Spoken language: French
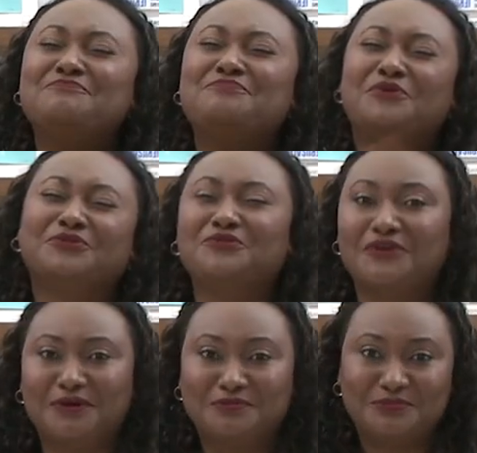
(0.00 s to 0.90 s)
beaucoup de
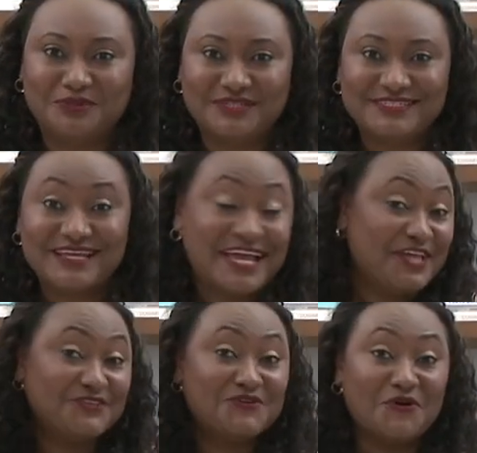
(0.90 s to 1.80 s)
rum
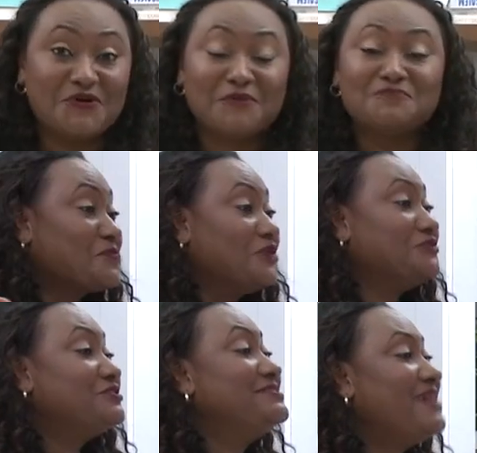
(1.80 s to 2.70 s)
Donc, je
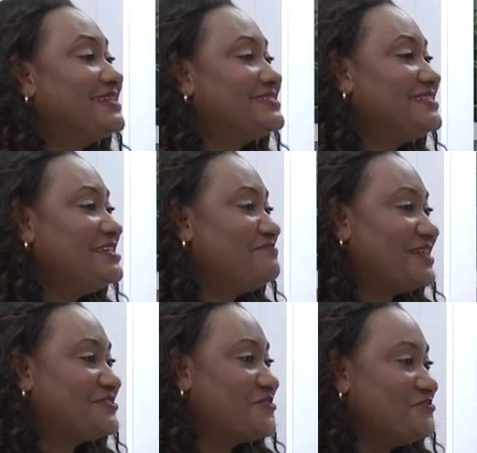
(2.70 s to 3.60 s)
vous dis merci
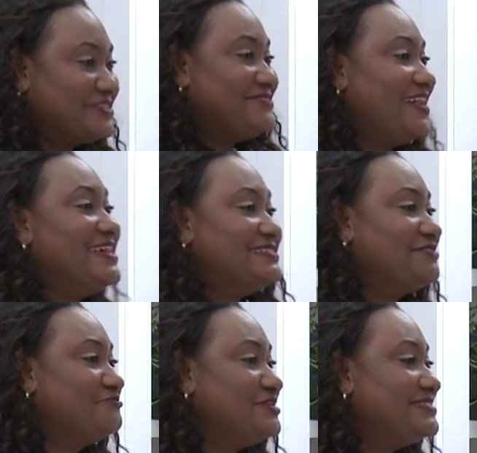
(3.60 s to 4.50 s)
parce que le festival a été en
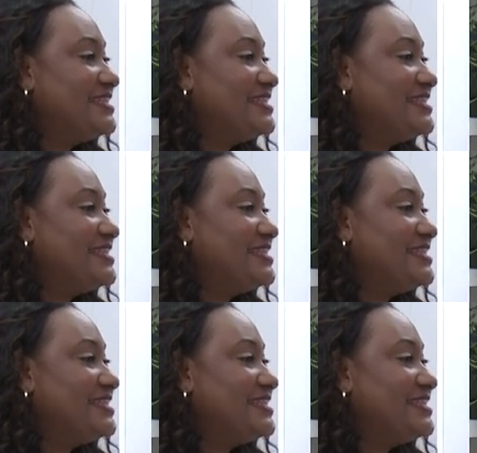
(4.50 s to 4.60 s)
folie,